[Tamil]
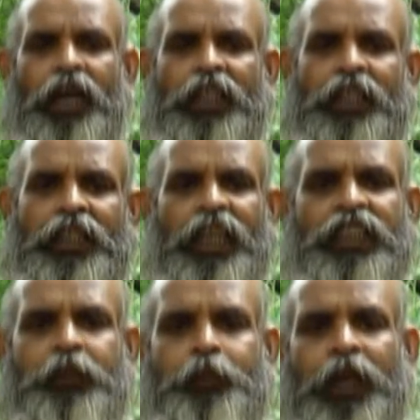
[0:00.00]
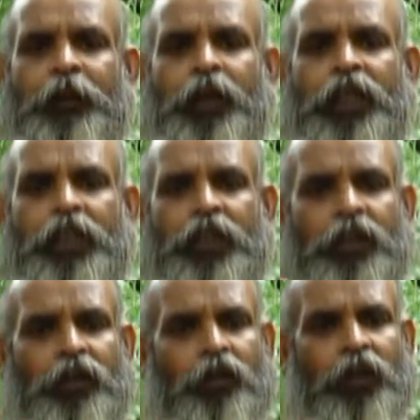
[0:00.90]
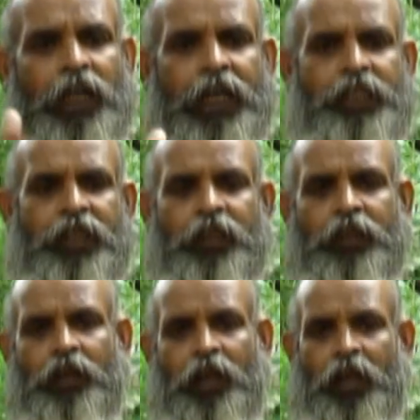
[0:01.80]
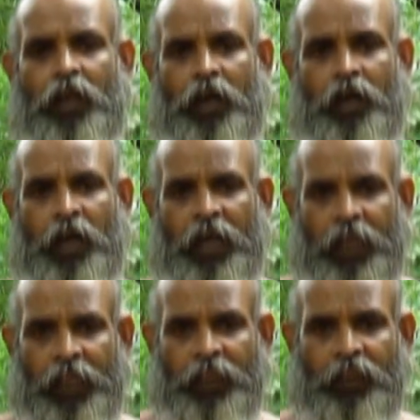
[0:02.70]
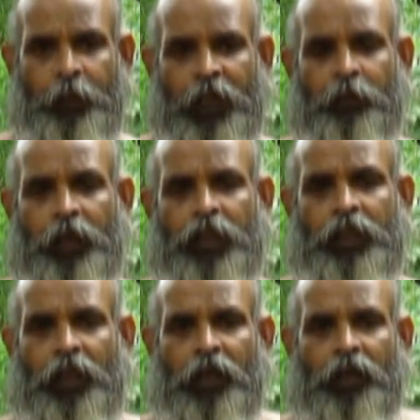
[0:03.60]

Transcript: அதை தனித்து பயன்படுத்துறதுக்கும் உங்களுக்கு ரைட்ஸ் இருக்குது ஆனால் கலந்து பயன்படுத்தினா